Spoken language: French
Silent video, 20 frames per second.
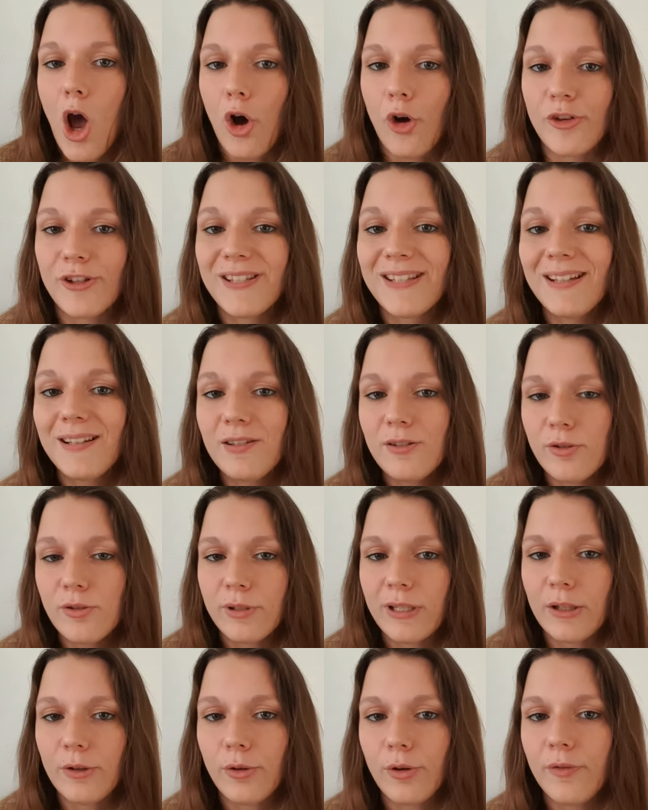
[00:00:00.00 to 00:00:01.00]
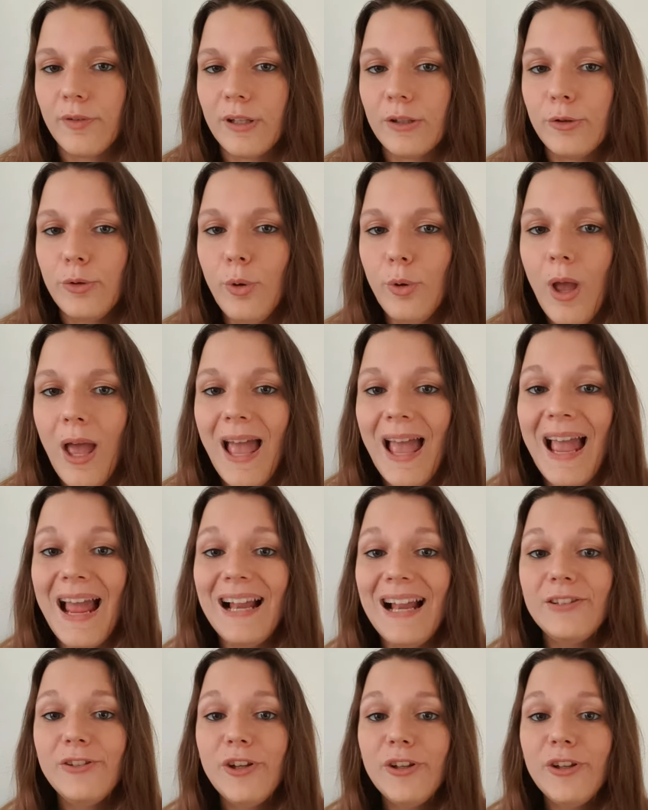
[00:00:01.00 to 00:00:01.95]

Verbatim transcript: En 582, elle